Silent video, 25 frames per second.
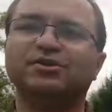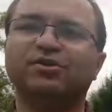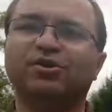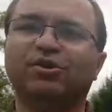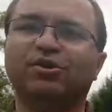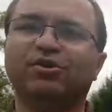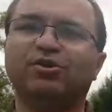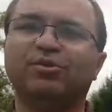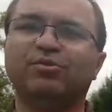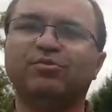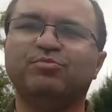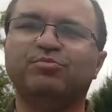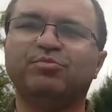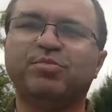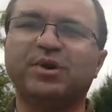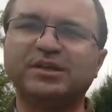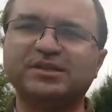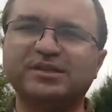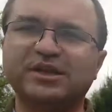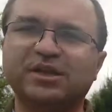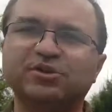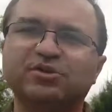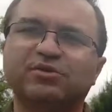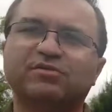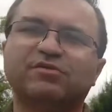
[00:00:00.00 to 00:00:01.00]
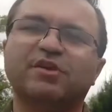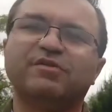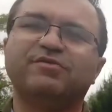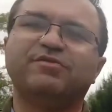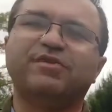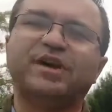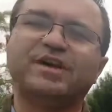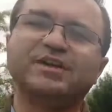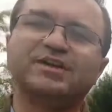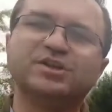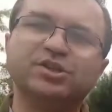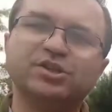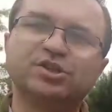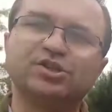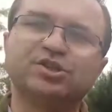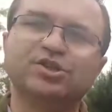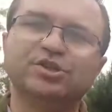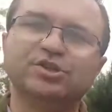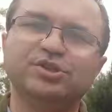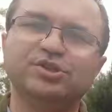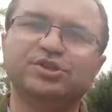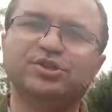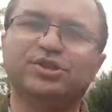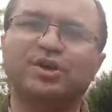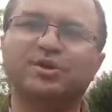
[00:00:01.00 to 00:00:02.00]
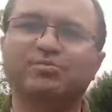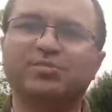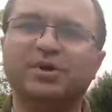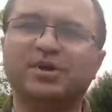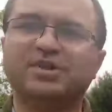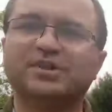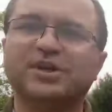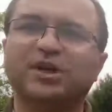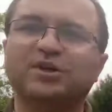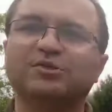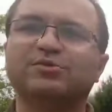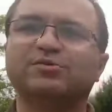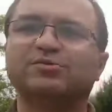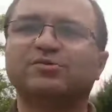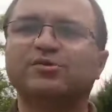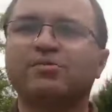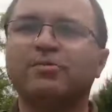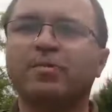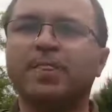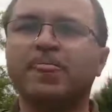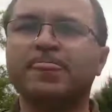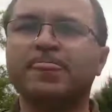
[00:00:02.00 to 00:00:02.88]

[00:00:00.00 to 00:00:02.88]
do Pacanowa. Faktycznie dzisiaj Pacanów